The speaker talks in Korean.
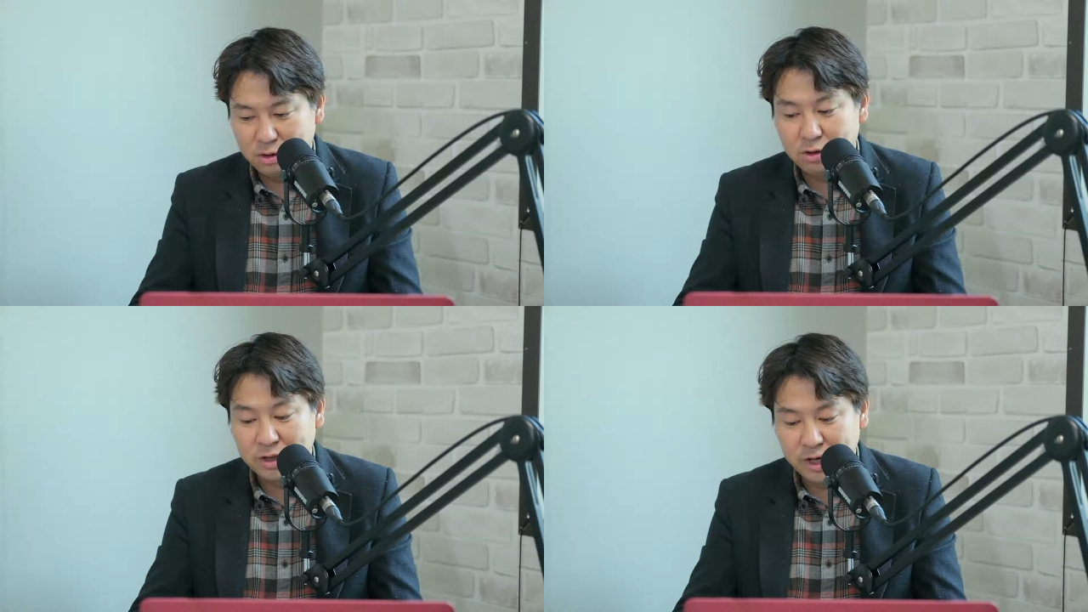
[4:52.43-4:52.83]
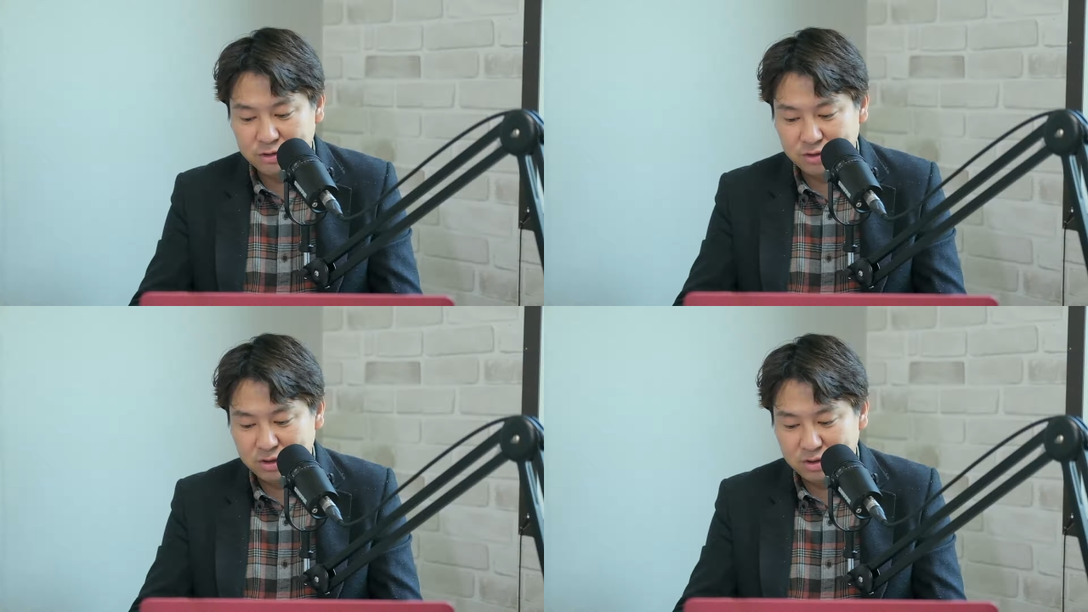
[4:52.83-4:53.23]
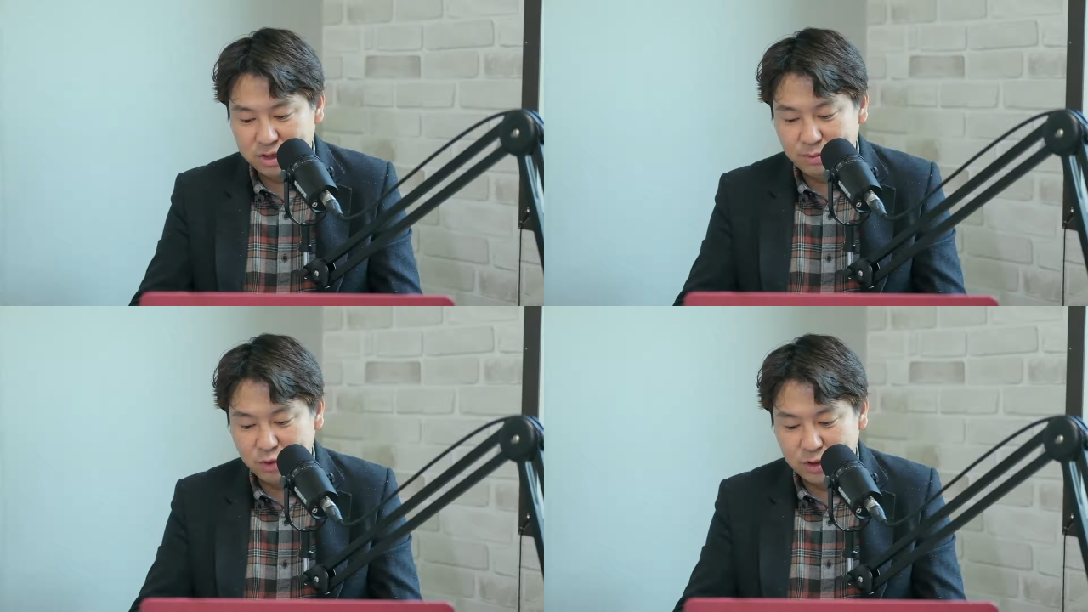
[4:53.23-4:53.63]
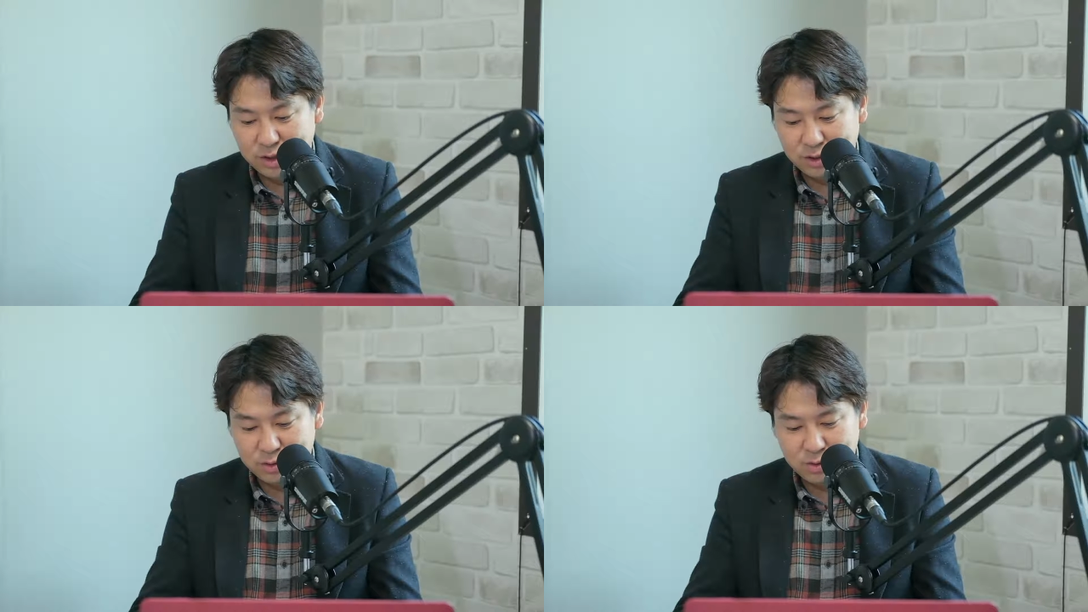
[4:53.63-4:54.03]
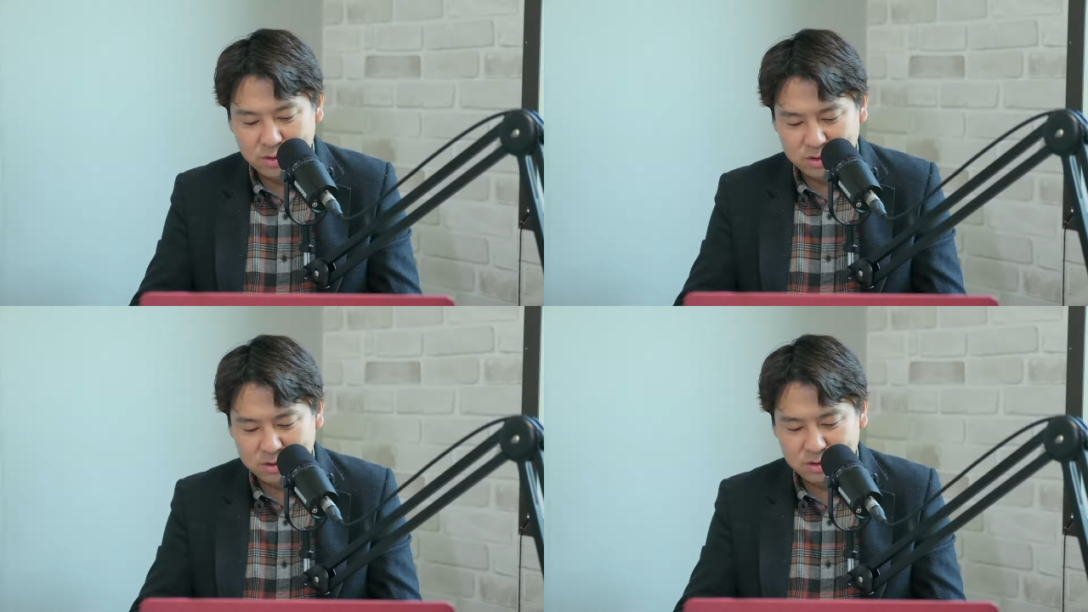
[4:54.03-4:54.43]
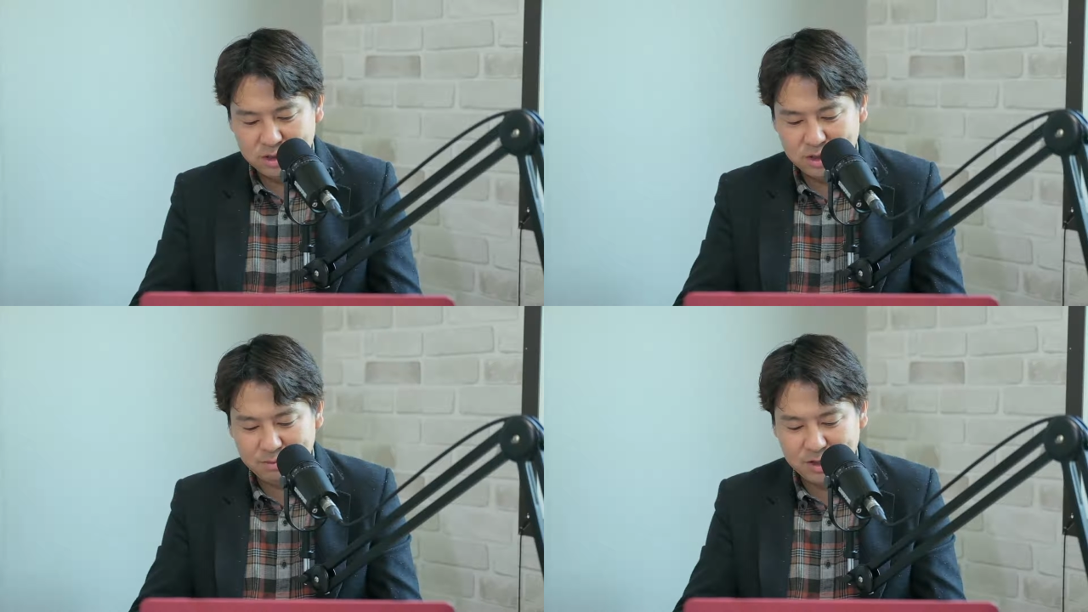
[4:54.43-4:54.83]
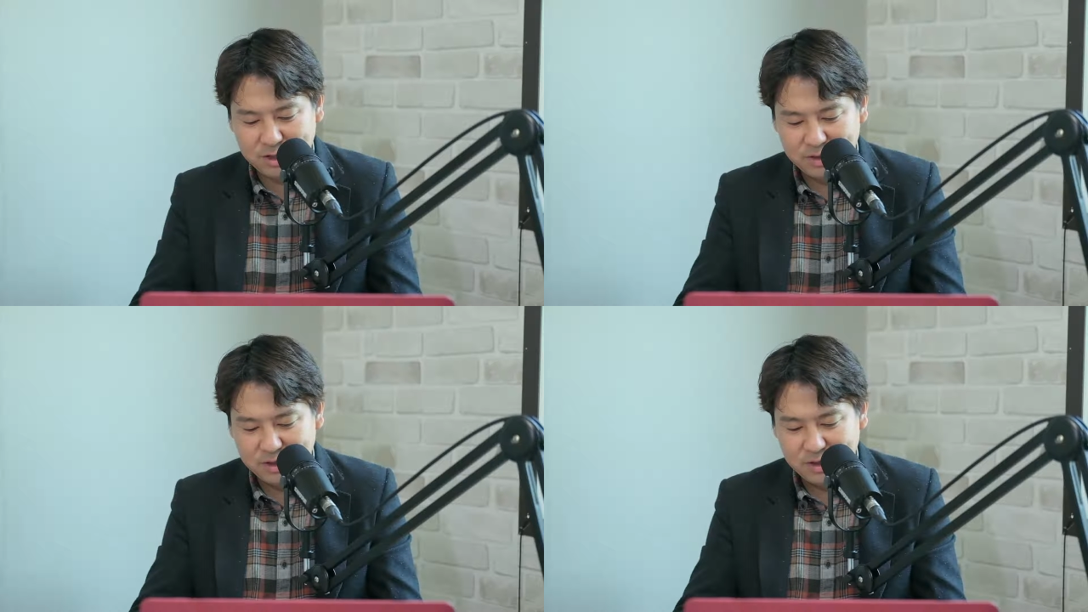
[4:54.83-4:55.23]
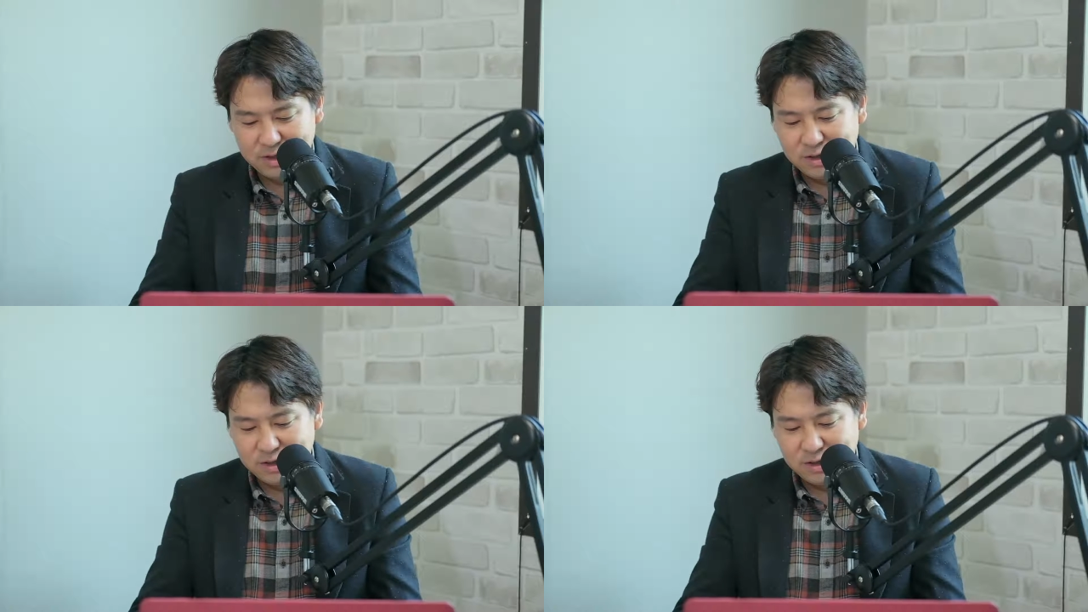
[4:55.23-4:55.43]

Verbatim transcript: 걸어나갈 수 있는 그런 힘도 생기고 어, 그런 책입니다.